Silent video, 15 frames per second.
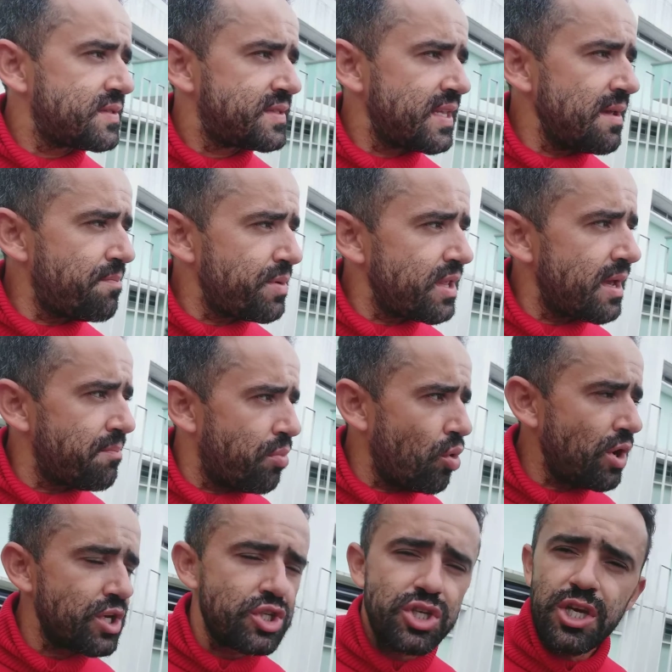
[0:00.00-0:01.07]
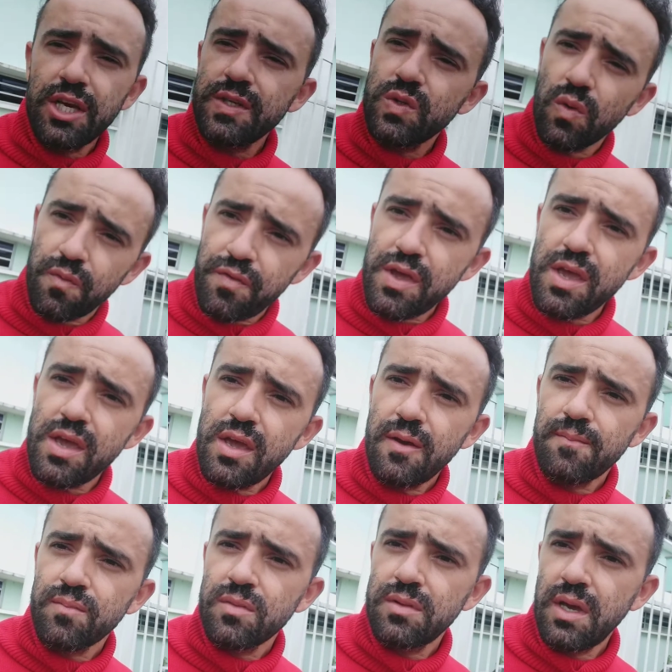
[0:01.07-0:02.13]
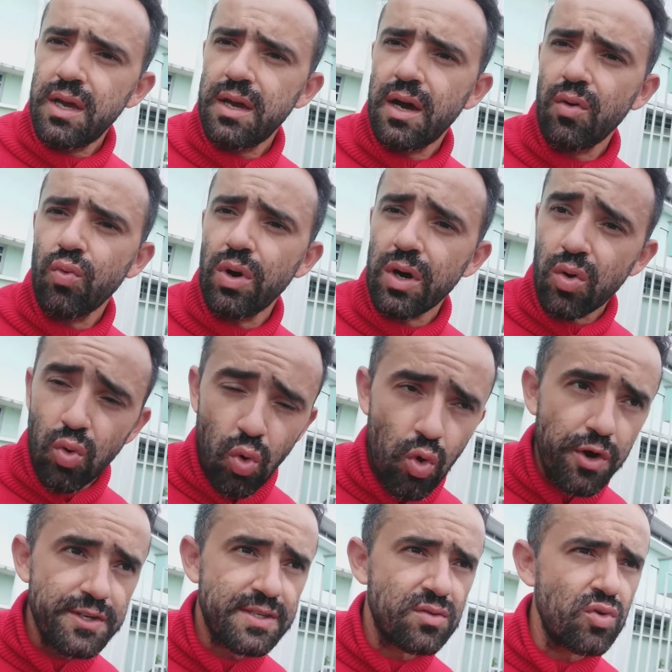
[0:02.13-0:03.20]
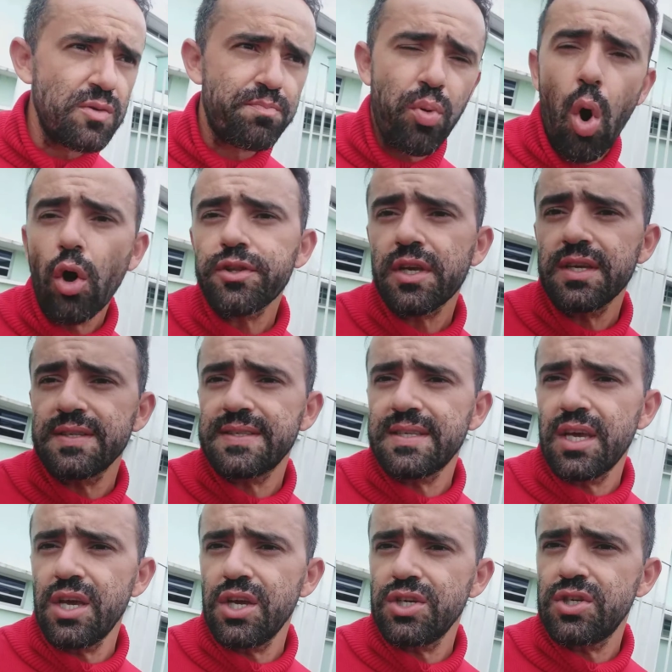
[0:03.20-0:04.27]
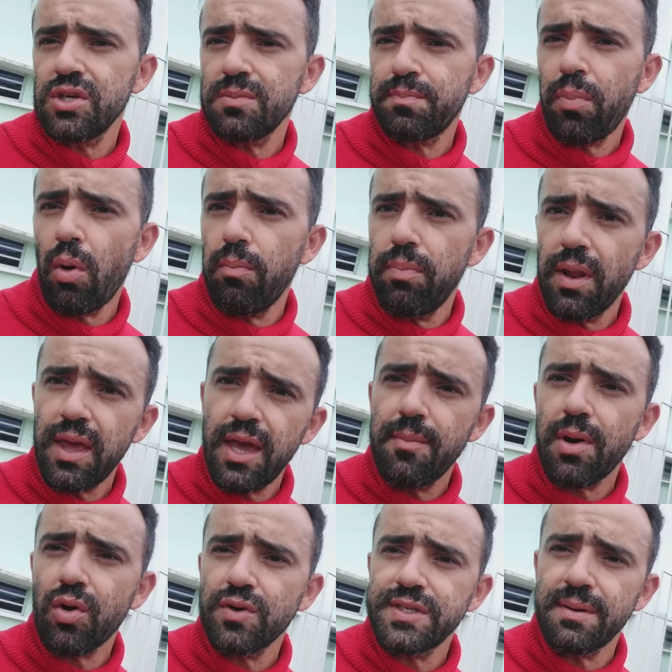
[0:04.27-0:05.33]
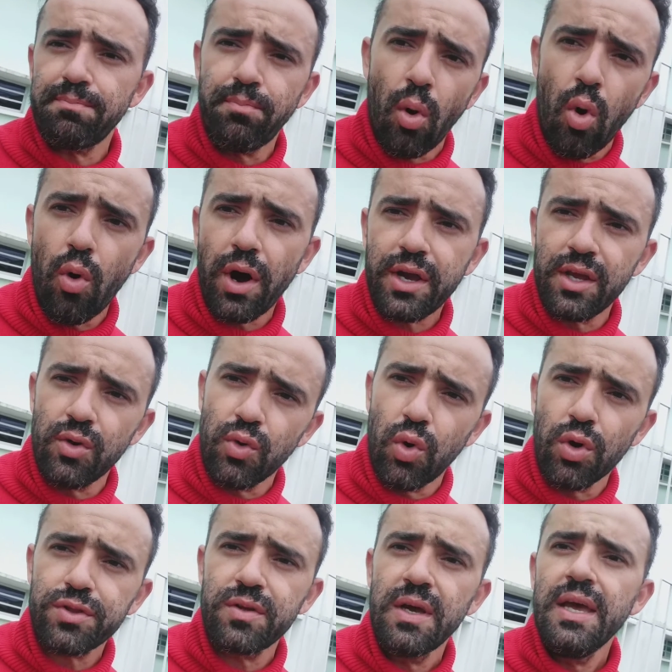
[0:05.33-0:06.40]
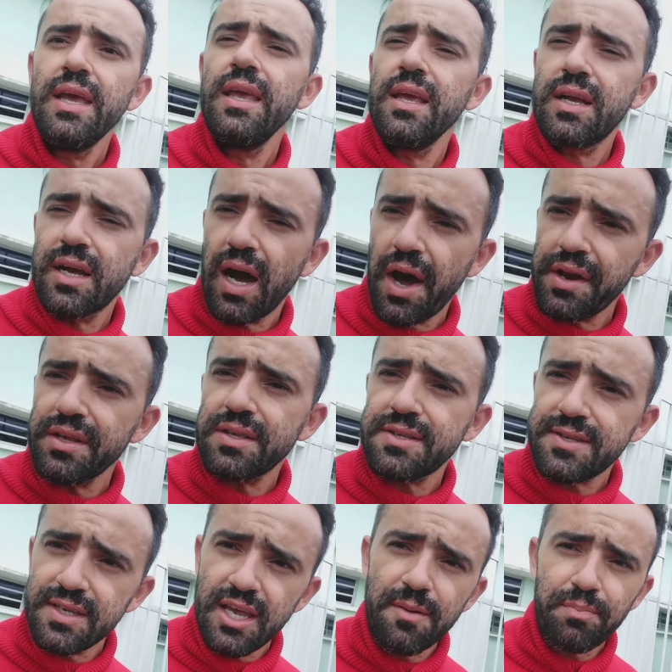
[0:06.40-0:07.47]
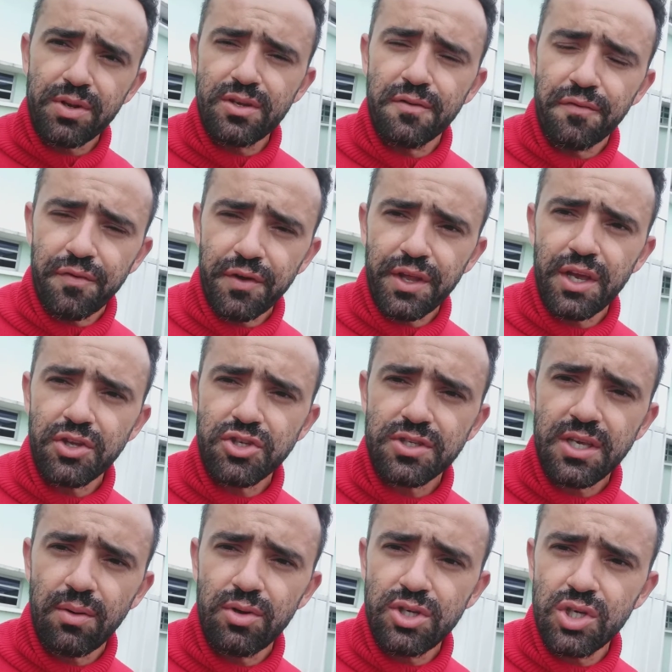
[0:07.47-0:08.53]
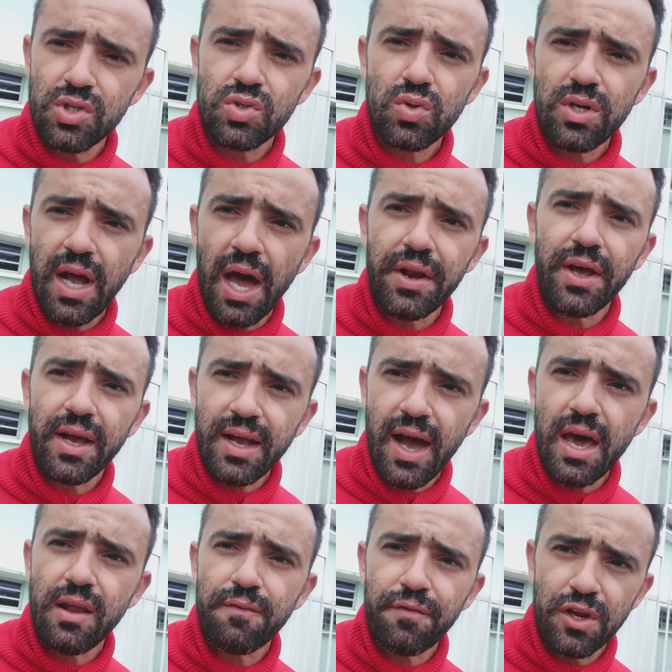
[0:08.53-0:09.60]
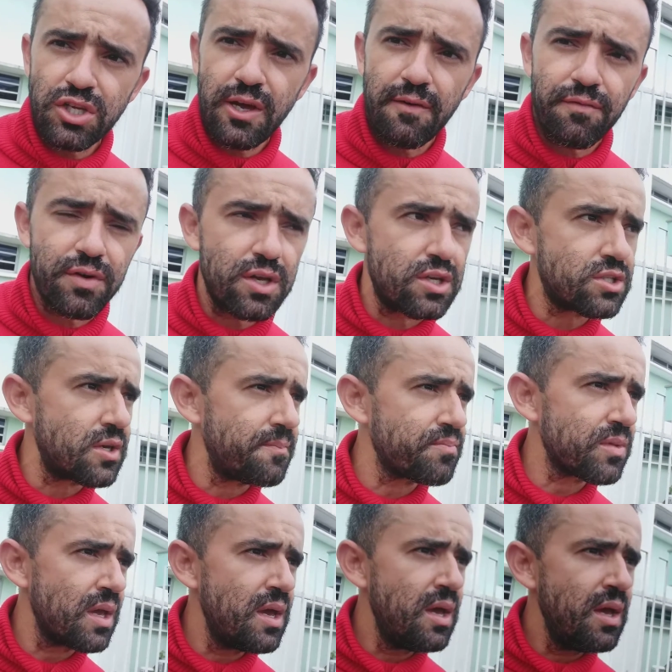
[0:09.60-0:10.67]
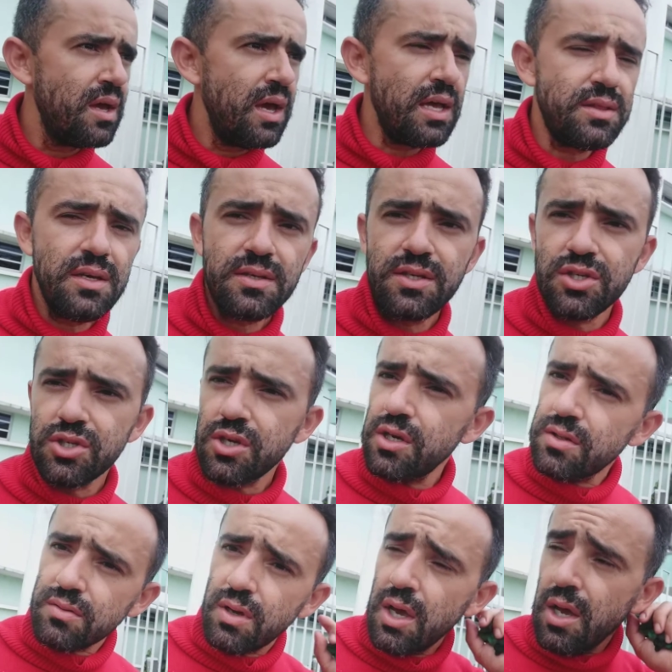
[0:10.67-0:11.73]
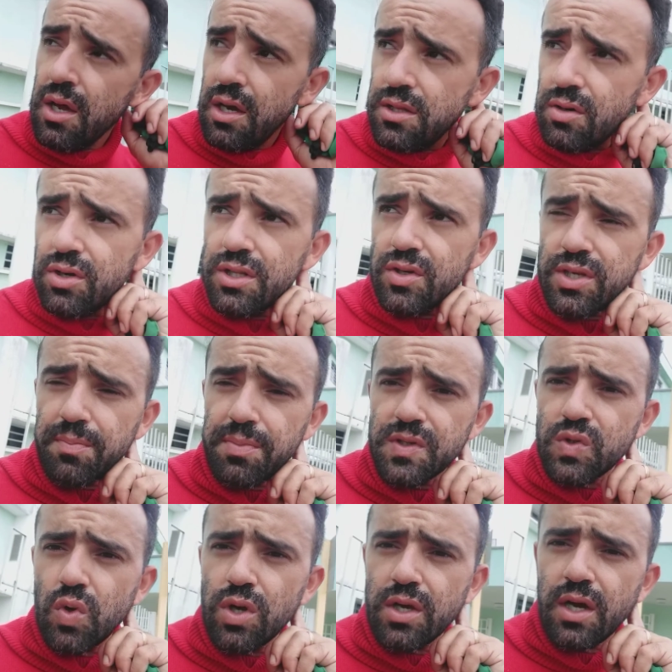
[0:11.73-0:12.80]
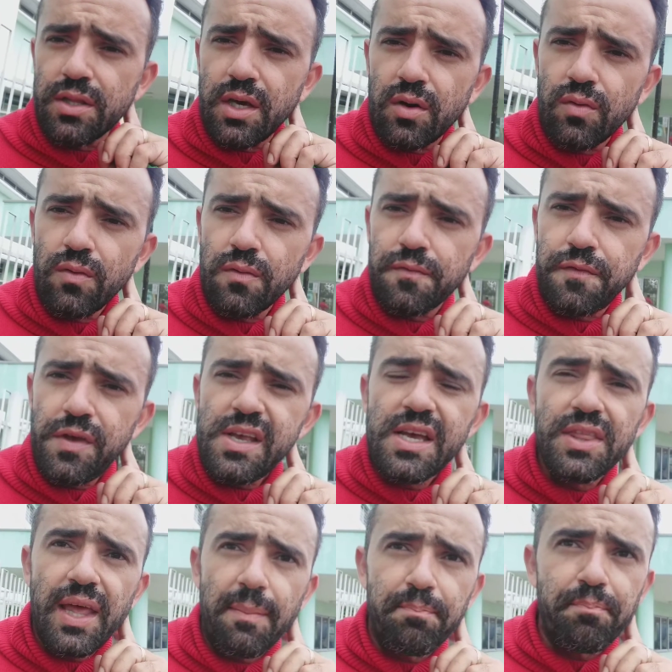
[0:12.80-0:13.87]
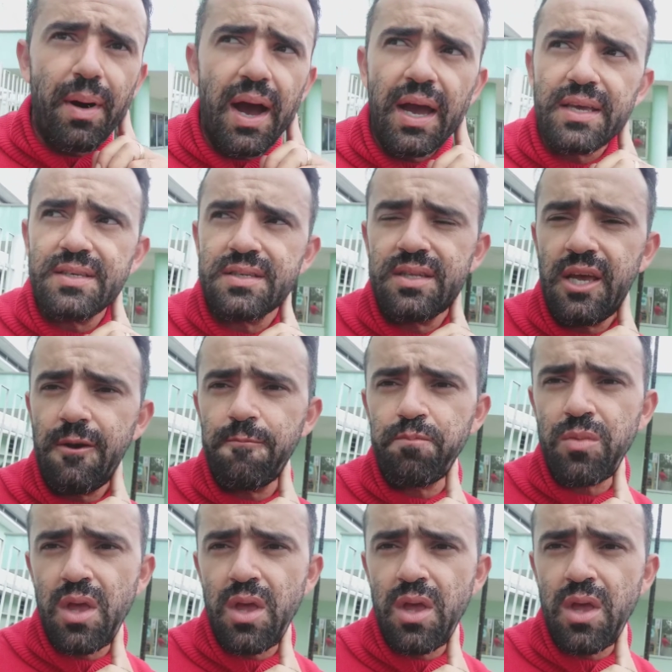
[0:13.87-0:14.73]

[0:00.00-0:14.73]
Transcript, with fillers: Sempre é bom a gente resolver né, alguma coisa, não importa que seja, problema, coisa boa, aquilo outro, encare sempre de frente, sabe disso? Cara a cara, frente a frente. É desse jeito. Então que Deus abençoe cada um, fica na paz, né?